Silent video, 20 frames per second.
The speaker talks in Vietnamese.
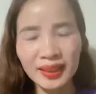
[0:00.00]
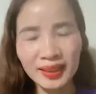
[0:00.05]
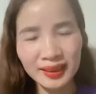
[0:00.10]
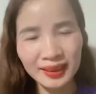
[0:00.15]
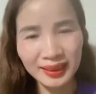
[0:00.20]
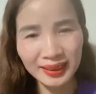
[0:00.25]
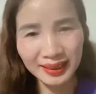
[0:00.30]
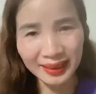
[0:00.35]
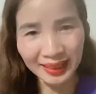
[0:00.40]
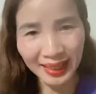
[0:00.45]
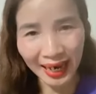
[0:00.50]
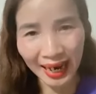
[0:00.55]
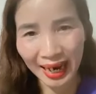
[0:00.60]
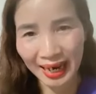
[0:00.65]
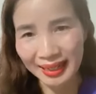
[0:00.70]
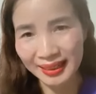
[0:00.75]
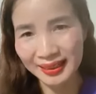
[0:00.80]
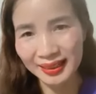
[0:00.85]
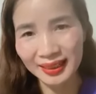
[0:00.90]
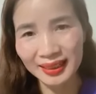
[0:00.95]
Tất
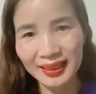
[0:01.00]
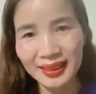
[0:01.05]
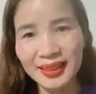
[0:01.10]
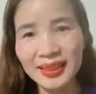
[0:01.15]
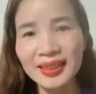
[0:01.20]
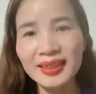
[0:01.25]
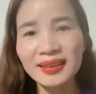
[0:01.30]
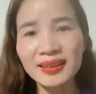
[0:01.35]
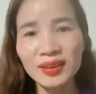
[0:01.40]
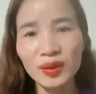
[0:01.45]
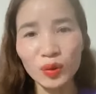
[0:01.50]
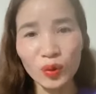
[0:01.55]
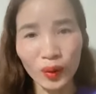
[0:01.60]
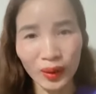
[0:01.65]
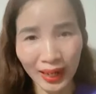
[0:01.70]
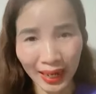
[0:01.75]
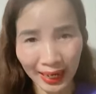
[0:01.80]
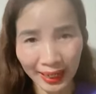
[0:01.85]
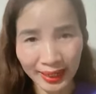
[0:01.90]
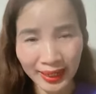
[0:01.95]
cả những ý
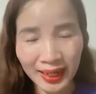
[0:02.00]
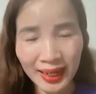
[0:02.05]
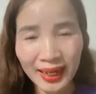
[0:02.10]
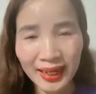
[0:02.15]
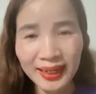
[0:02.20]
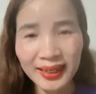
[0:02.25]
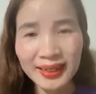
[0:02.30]
tưởng của ngài